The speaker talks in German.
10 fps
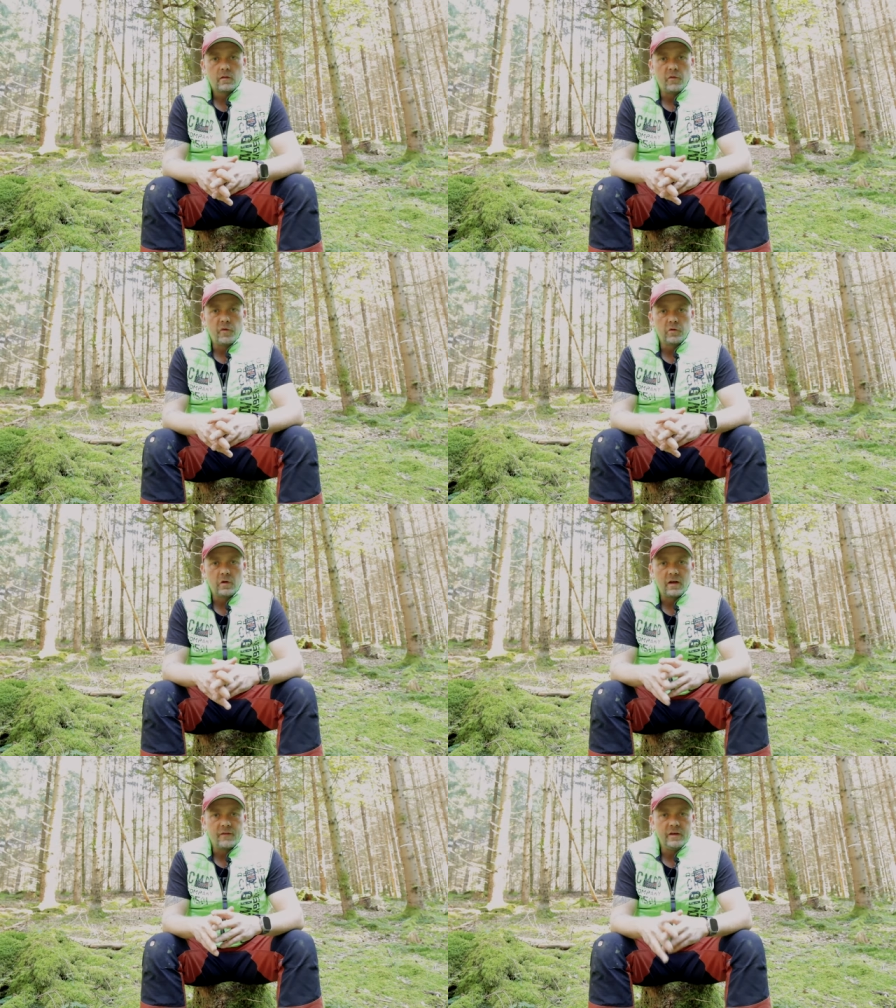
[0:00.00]
zu
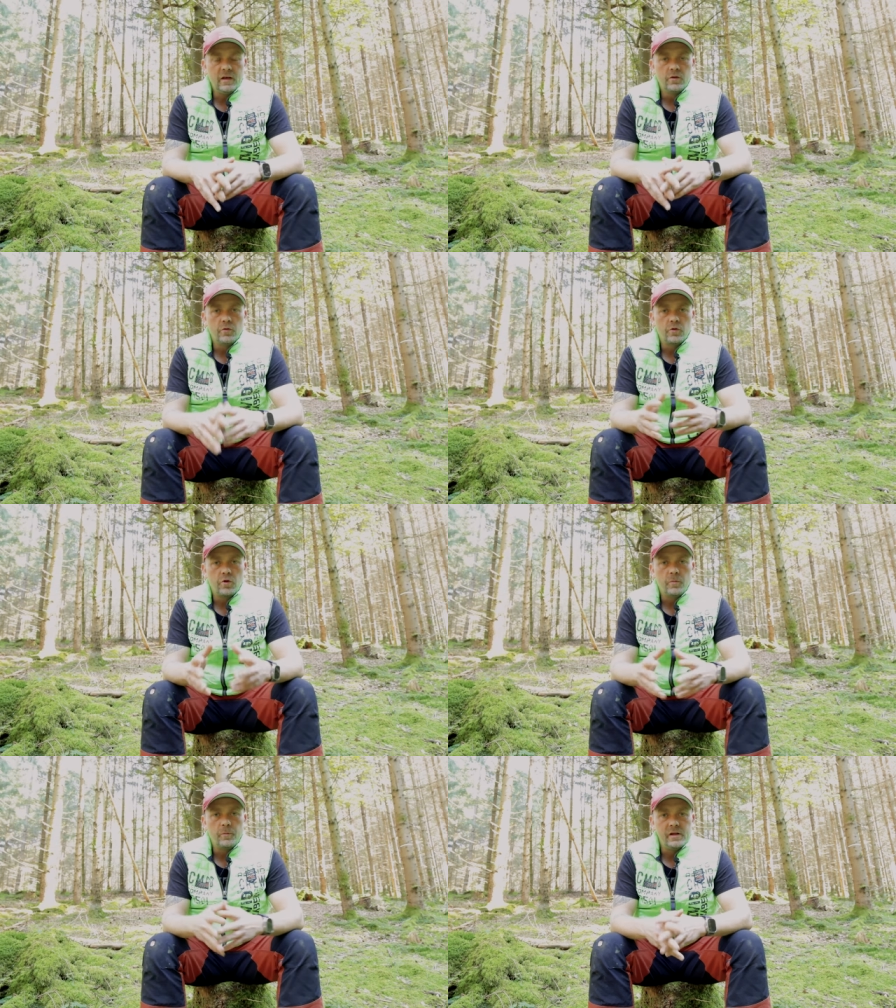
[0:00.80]
fotografieren und
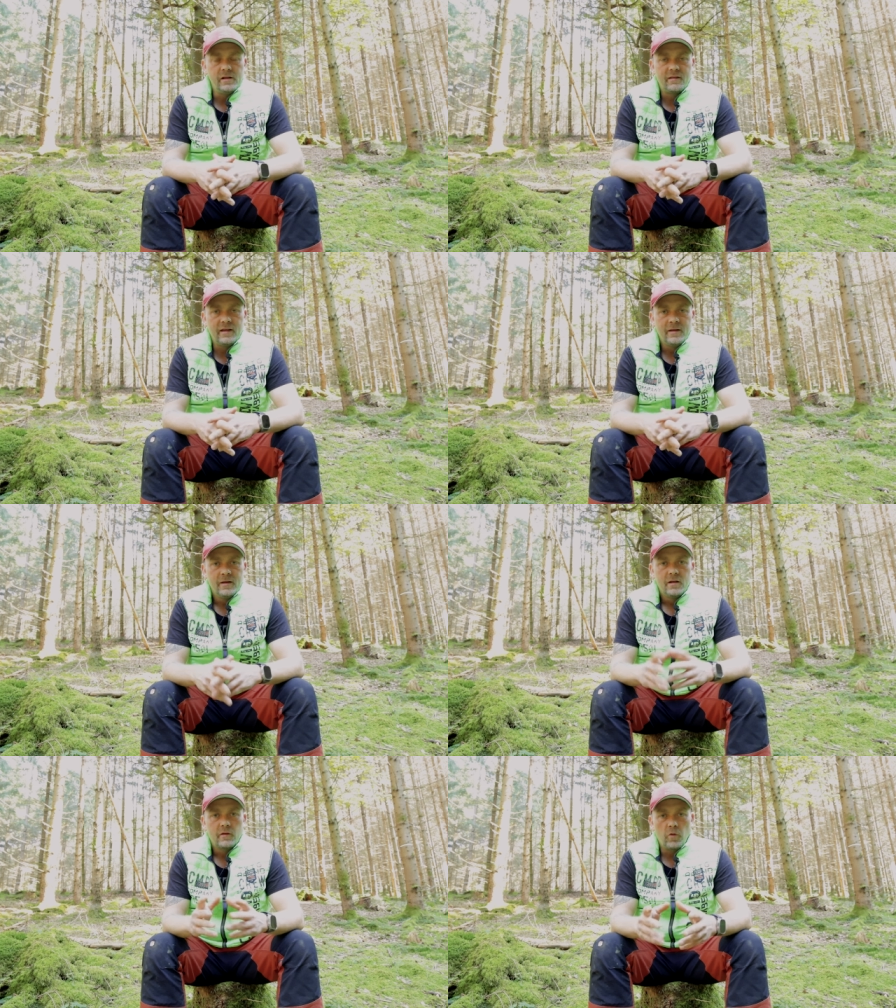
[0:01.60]
könnt Pilze
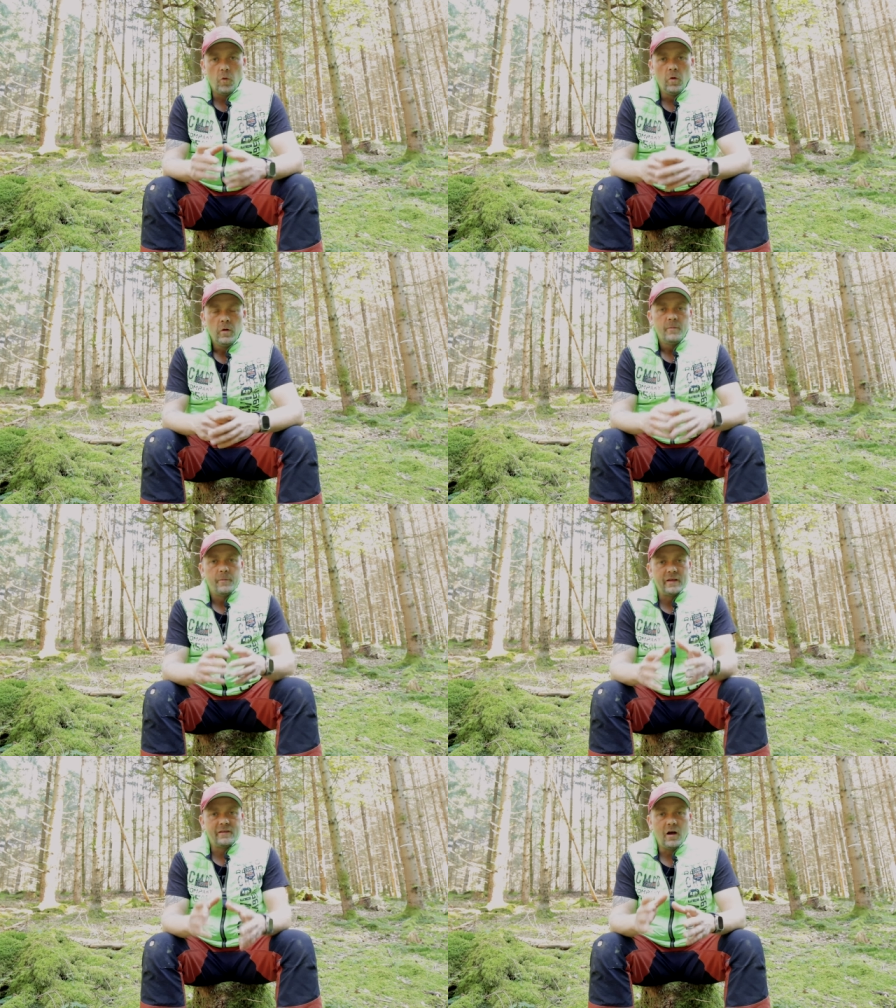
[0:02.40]
so
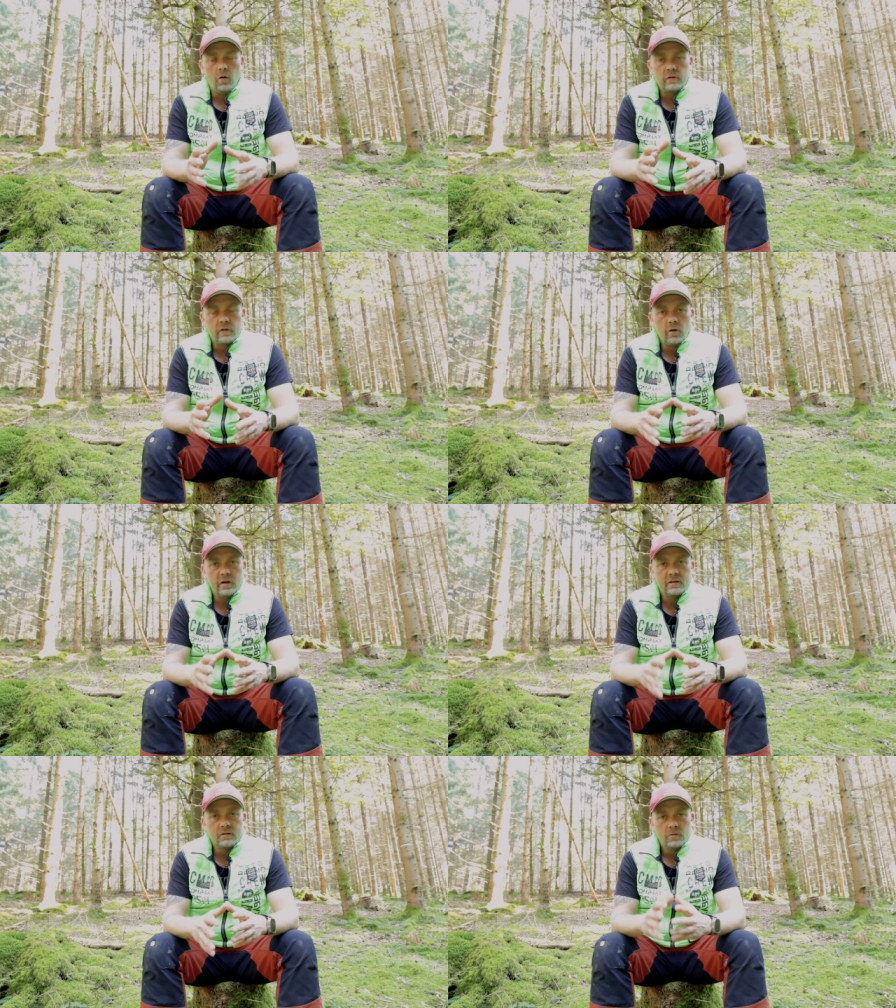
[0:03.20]
besser
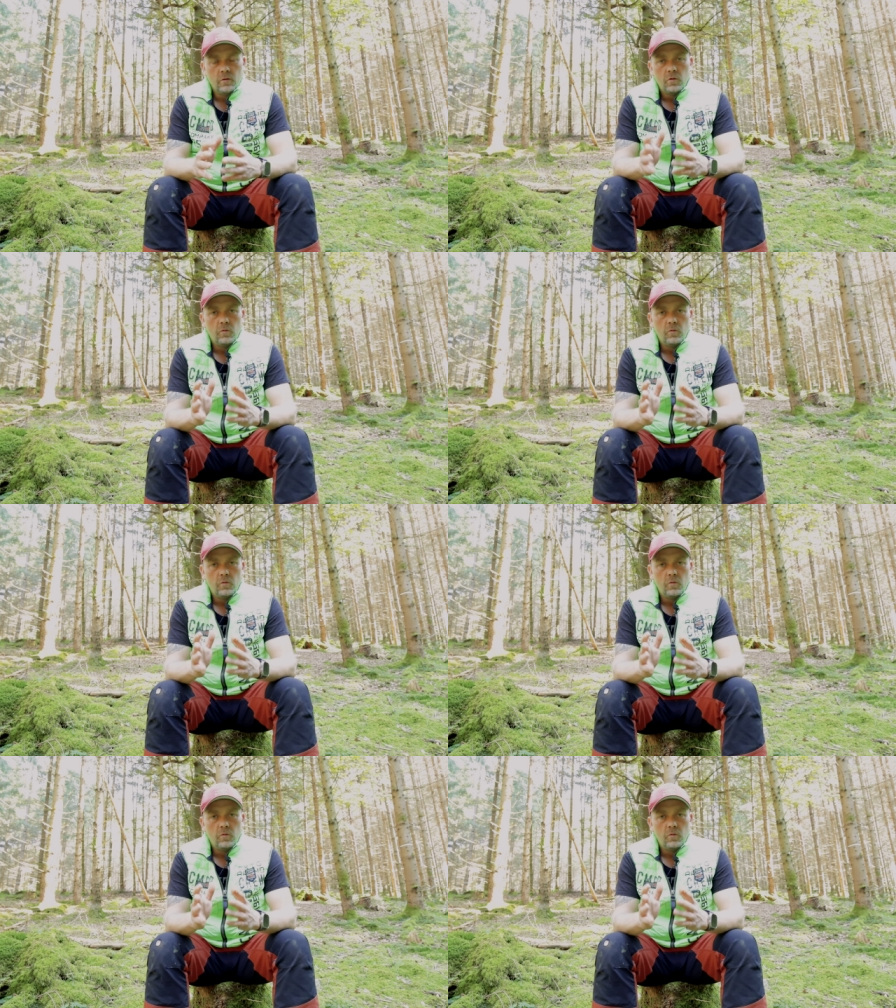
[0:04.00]
ausleuchten